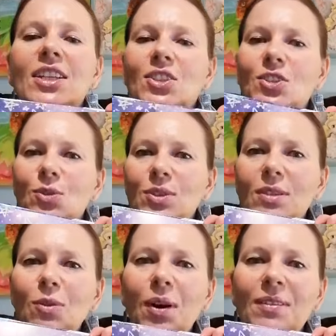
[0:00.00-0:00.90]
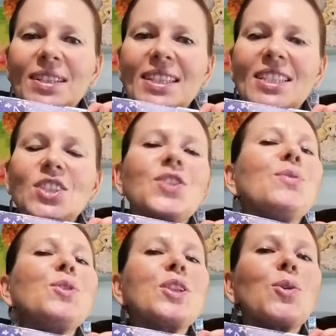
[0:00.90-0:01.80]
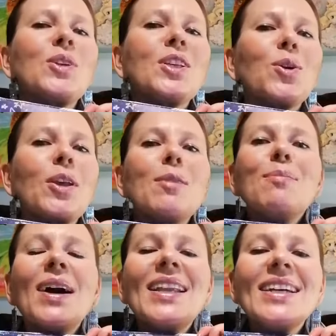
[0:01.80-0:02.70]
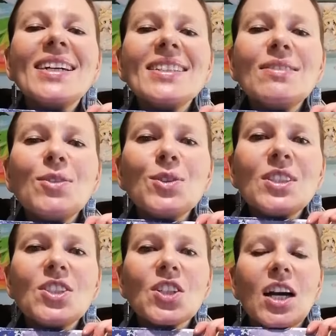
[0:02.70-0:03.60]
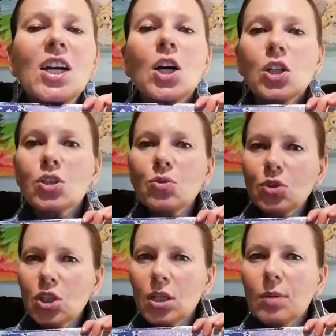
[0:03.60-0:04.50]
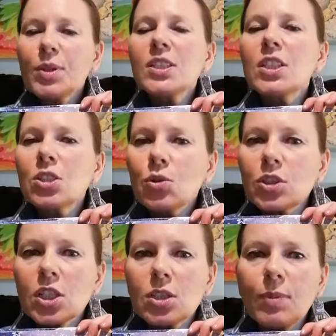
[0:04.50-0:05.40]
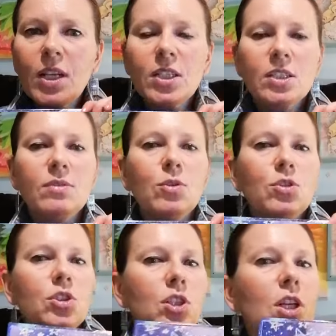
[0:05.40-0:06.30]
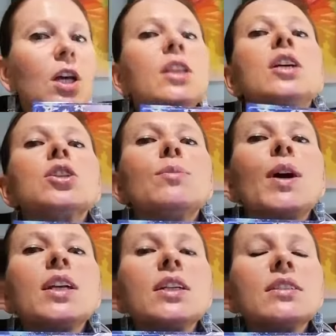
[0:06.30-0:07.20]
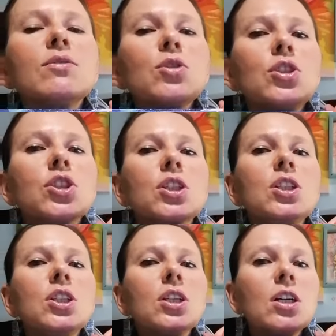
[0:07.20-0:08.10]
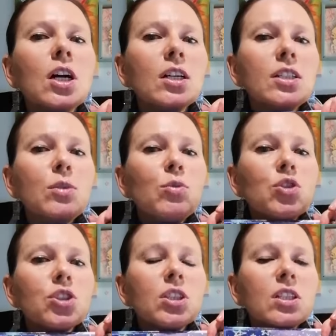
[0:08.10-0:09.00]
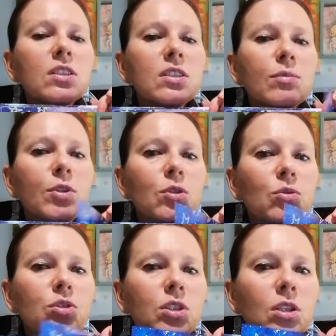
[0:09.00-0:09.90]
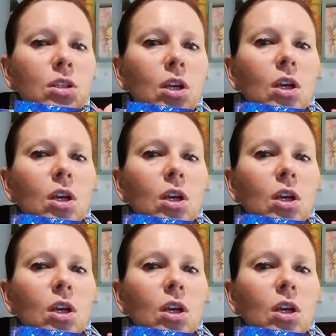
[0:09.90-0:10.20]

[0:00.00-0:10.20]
И ждет его в этой книжке вот такой герой, маленькая звездочка. Что же произошло с нашей маленькой звездочкой? Наша маленькая звездочка никак не может найти себе друзей,